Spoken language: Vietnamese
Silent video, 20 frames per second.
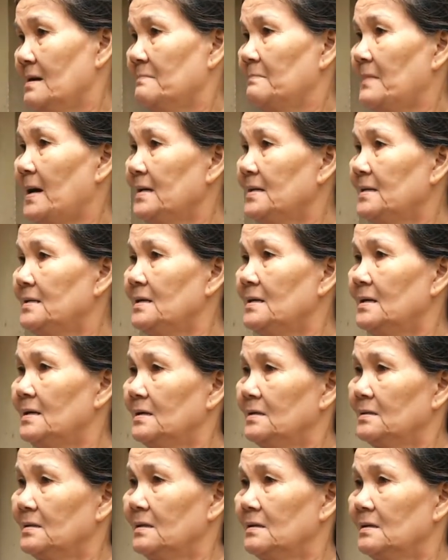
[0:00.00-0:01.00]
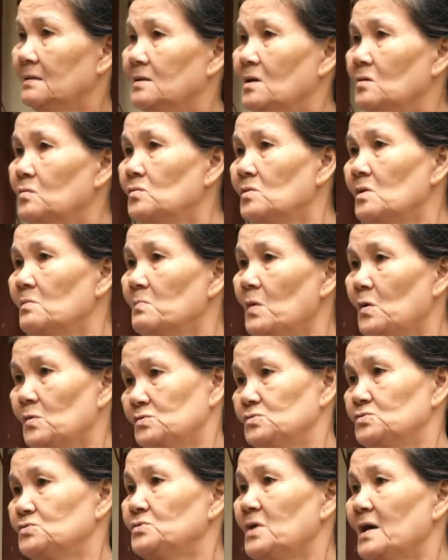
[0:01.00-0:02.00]
mấy ờ, chú cán
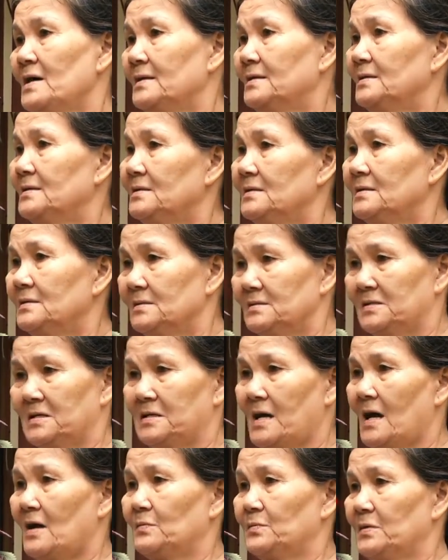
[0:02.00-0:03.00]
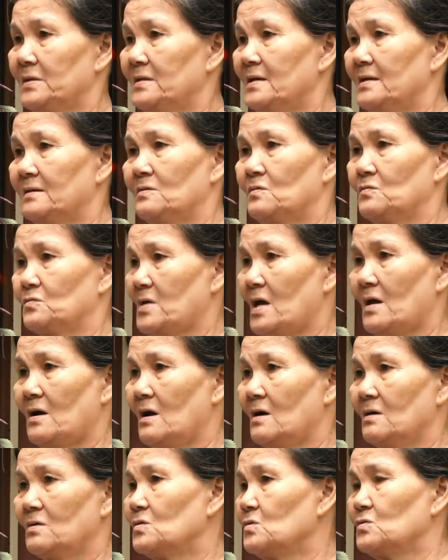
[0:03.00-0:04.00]
bộ xuống ở thì hầu nó chạy còn nhỏ
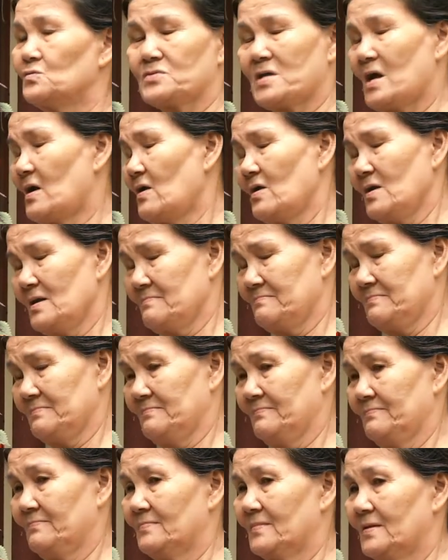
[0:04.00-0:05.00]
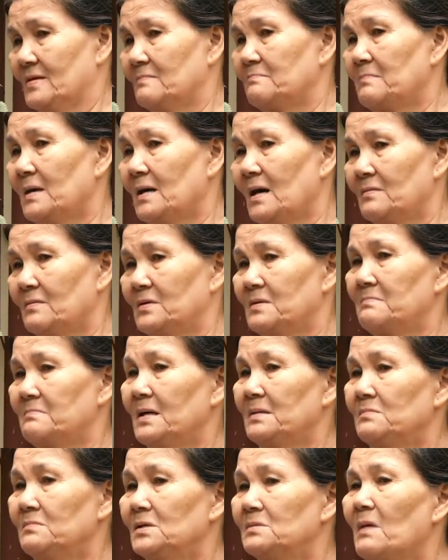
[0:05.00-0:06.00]
còn nhỏ lắm mới hầu nó
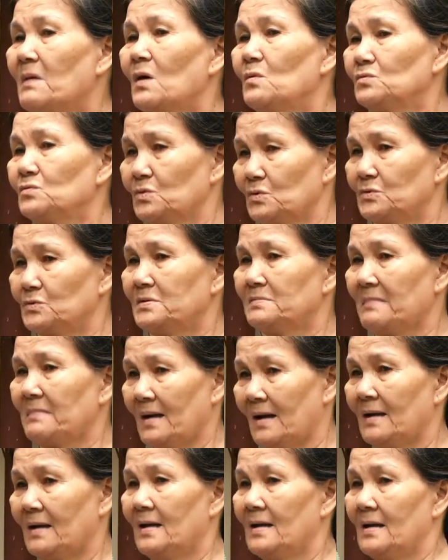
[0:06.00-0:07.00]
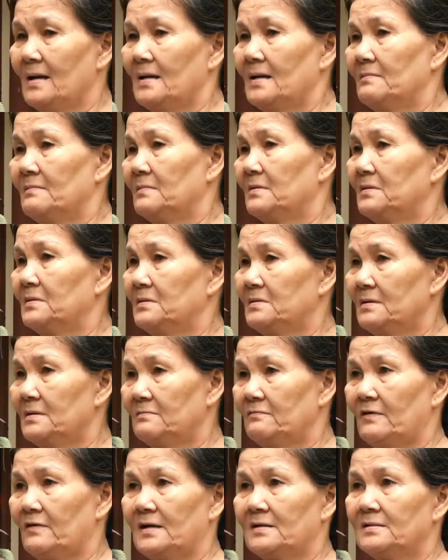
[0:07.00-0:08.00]
mới 14 tuổi mà
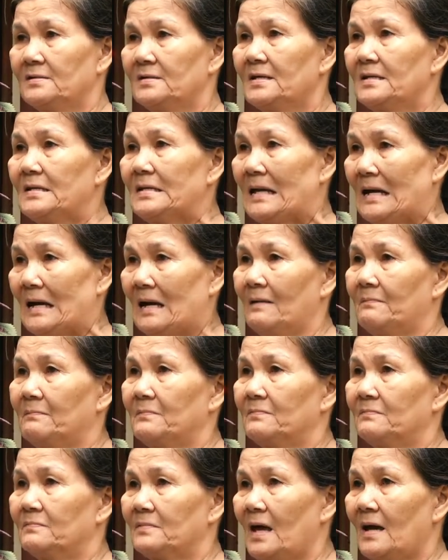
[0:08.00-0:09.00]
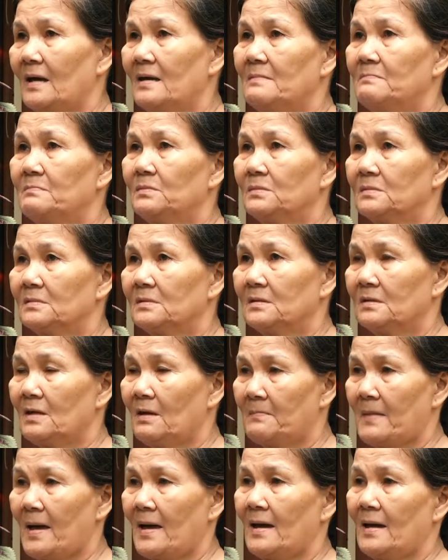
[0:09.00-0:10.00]
rồi vẫn đi làm thêm
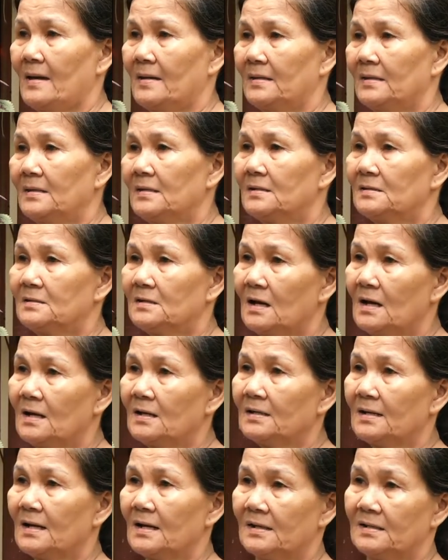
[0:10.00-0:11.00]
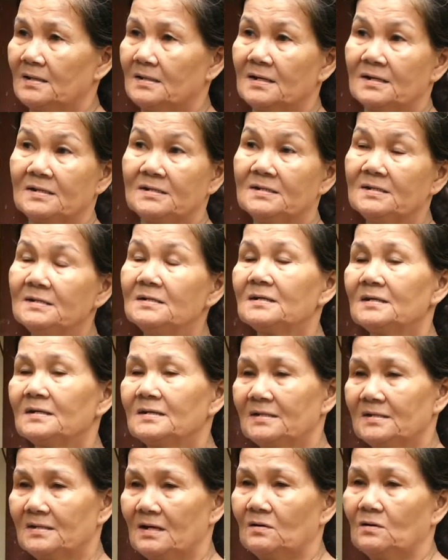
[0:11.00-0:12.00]
cho mẹ đi sáng ra đi gánh nước
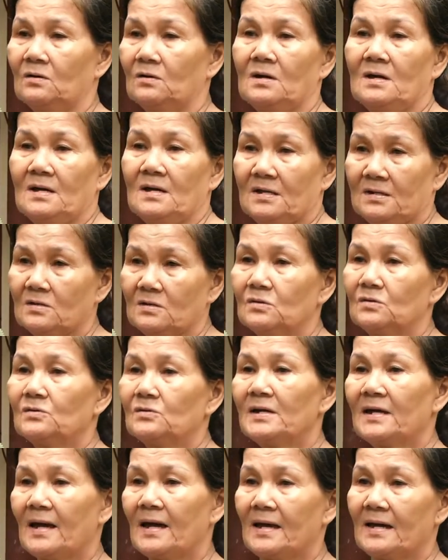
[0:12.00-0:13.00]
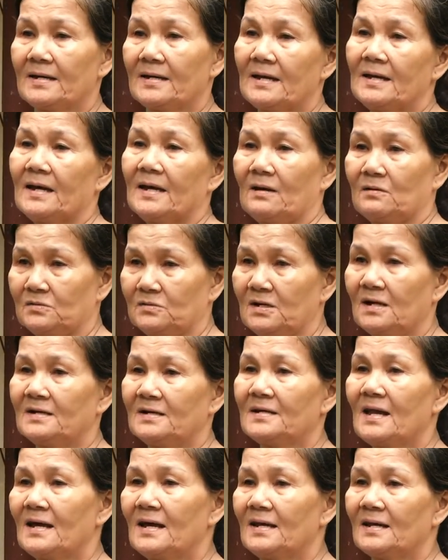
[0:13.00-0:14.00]
gánh đồ đổ ga nghề hầu nó
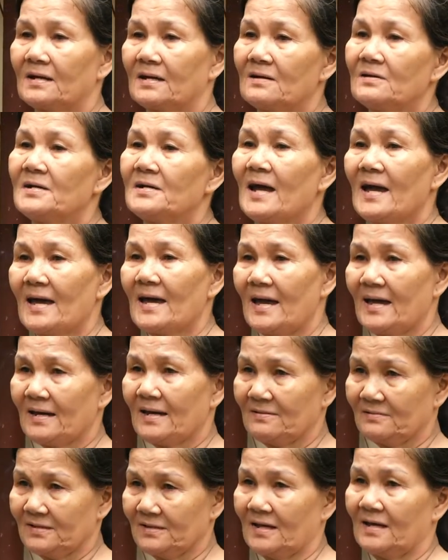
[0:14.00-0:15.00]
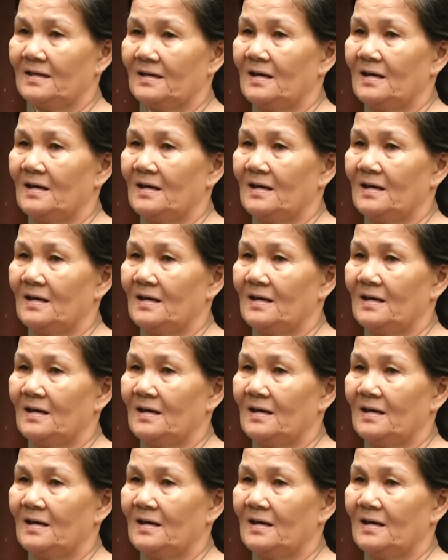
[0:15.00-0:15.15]
ở đây là có ga này